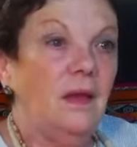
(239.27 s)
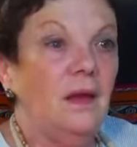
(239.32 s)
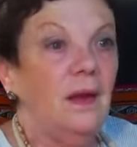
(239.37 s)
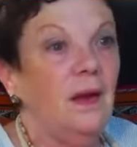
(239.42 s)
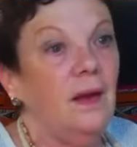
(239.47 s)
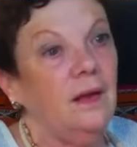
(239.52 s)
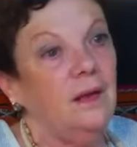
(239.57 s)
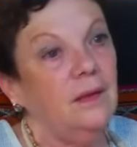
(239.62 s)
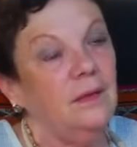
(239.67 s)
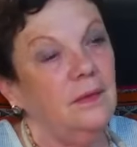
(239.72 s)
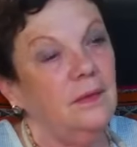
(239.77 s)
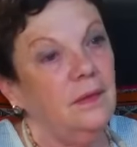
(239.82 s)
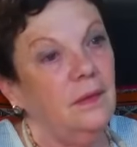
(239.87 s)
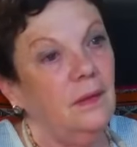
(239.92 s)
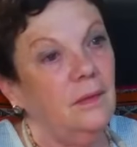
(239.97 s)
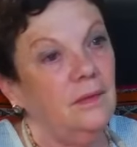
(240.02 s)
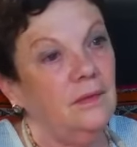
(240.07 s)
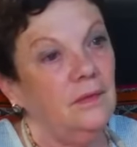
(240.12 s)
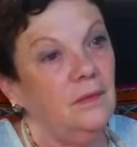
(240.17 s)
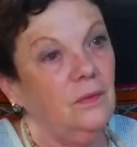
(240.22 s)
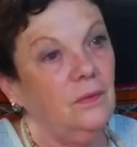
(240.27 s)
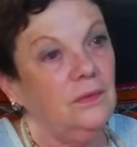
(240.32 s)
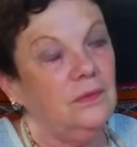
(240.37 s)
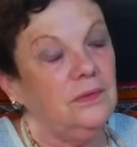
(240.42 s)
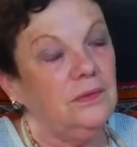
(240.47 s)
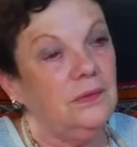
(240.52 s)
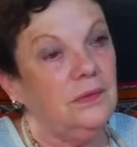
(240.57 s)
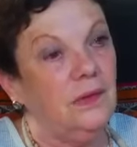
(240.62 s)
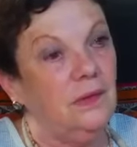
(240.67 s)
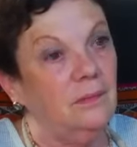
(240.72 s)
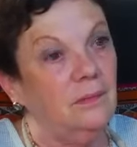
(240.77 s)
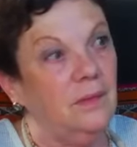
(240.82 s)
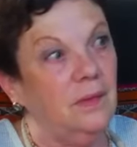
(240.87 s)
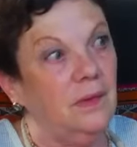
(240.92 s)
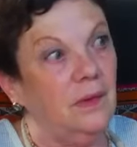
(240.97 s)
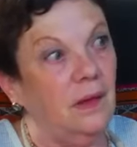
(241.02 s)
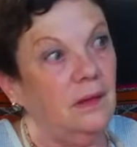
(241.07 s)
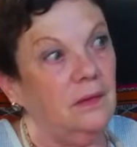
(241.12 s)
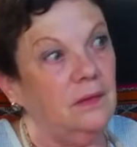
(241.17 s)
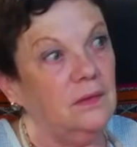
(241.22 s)
La gente que ha visto Cuchitán
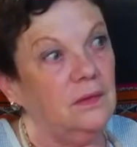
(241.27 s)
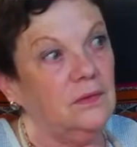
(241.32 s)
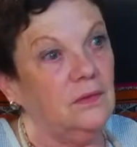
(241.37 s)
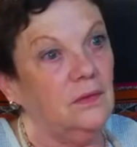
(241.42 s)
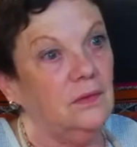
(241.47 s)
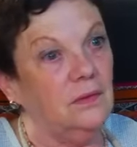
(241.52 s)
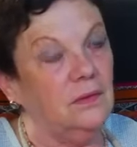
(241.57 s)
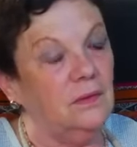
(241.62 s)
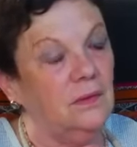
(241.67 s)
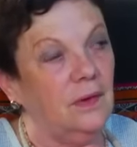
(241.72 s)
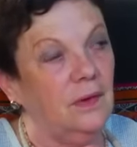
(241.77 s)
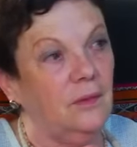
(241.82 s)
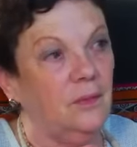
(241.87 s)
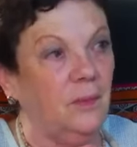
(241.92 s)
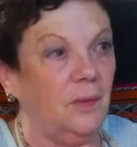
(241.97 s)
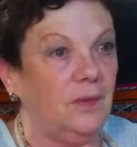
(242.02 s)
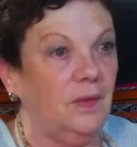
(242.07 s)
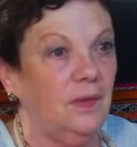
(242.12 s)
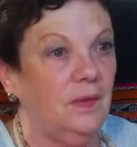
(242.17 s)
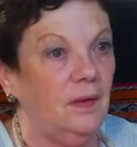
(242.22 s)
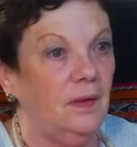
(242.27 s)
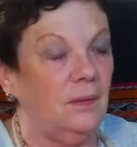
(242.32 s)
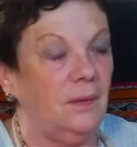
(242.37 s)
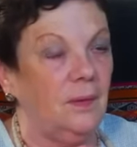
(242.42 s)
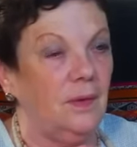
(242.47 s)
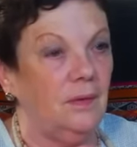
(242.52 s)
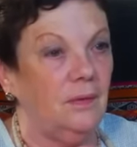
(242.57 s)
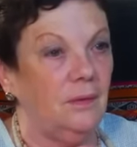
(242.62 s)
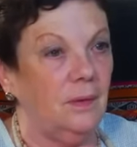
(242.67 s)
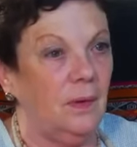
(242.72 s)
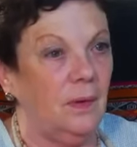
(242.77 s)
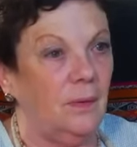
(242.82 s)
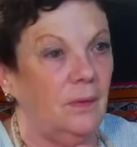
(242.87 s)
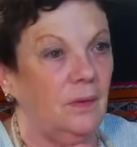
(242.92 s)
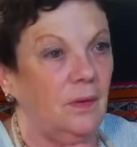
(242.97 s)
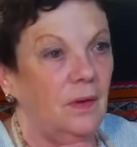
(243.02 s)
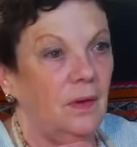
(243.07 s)
me ha dicho, la esposa de Álvarez Bravo,